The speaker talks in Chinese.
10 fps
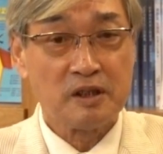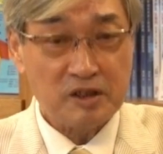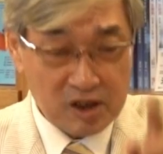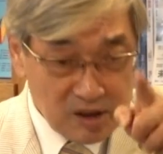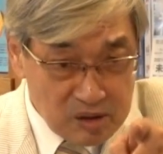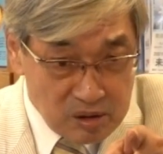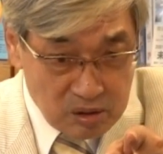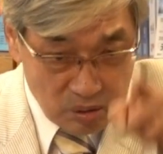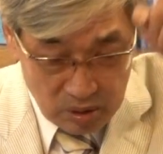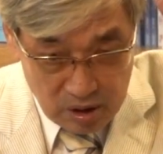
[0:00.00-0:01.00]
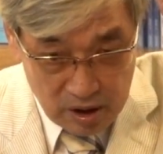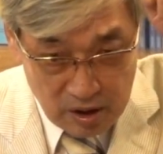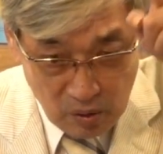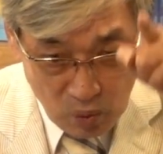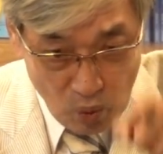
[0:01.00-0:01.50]
甚至于你
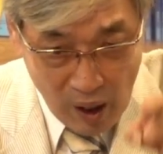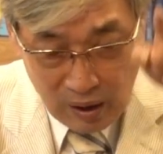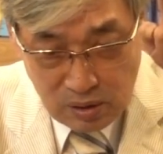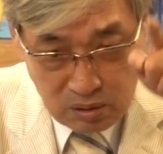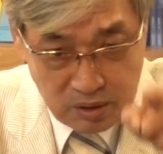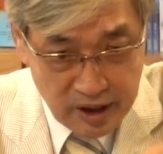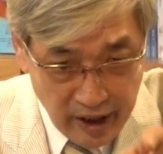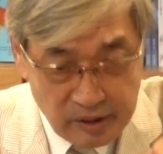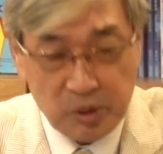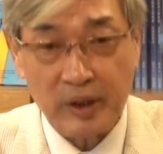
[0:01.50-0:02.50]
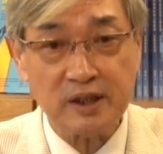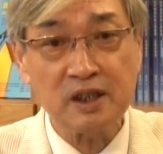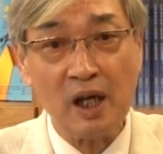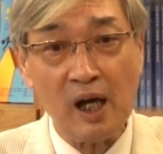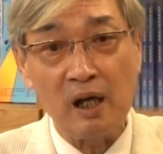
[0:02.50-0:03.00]
用网络点阅一
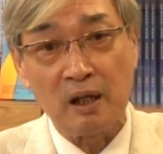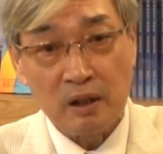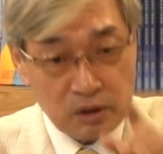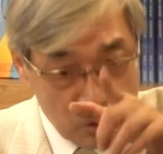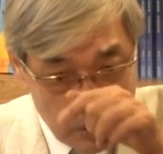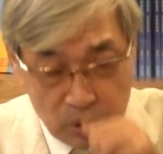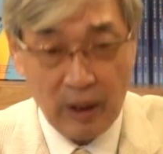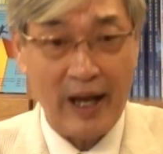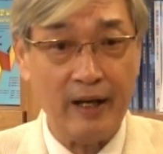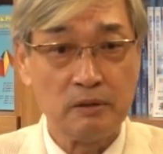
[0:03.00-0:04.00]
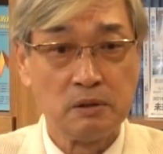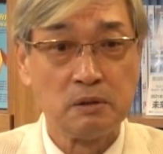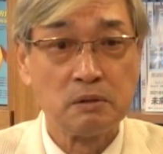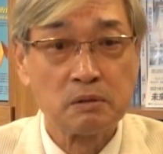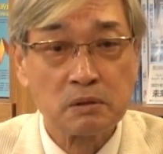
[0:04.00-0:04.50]
下就会出来。
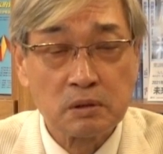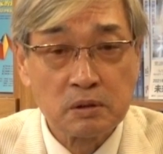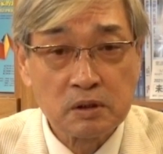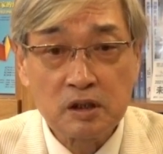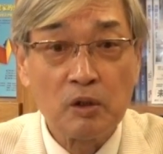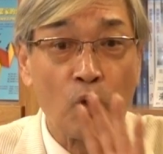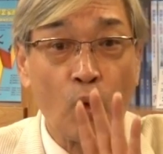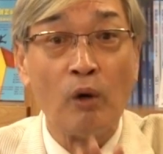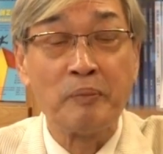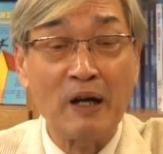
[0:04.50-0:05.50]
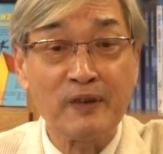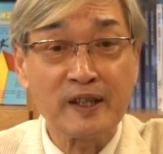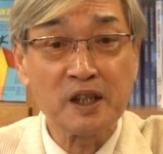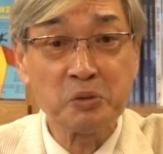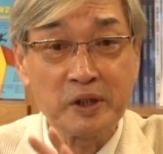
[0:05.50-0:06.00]
我麻
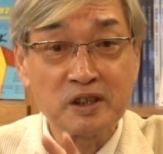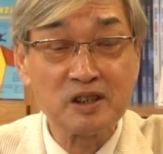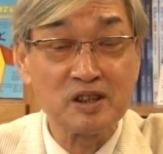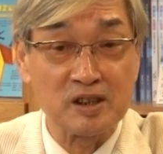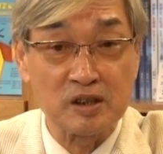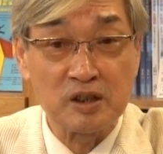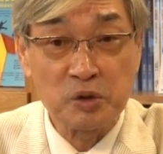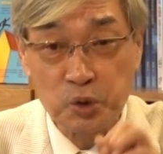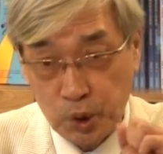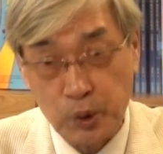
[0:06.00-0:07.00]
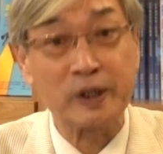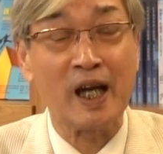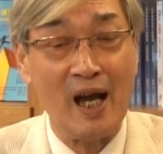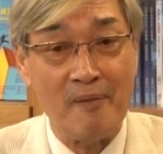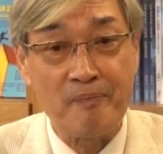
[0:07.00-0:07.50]
烦各位自己去
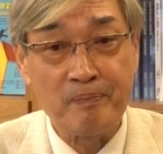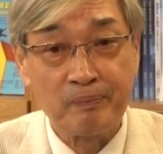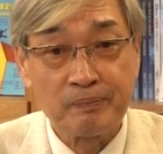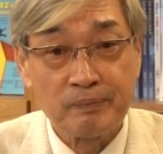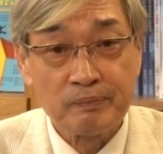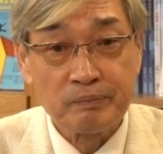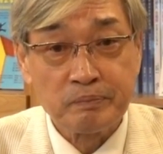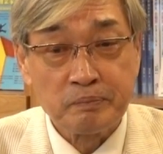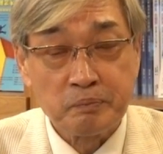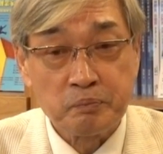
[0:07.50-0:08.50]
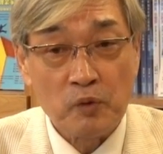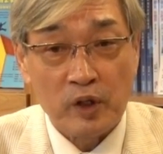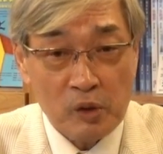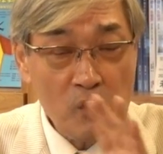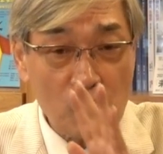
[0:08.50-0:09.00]
看，
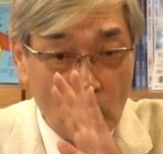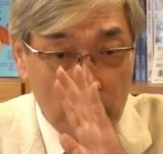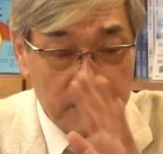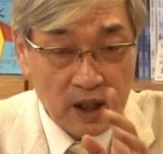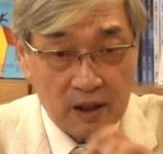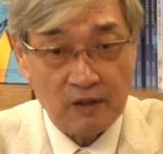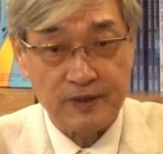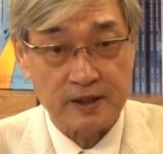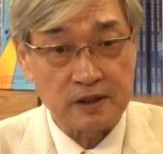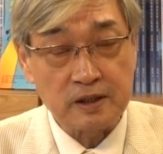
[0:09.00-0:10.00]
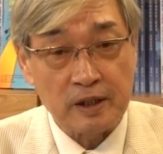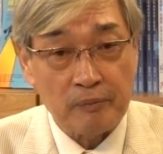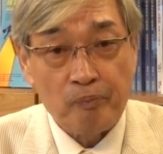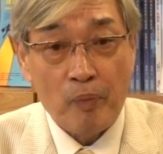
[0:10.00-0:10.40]
因为我不想浪费时间。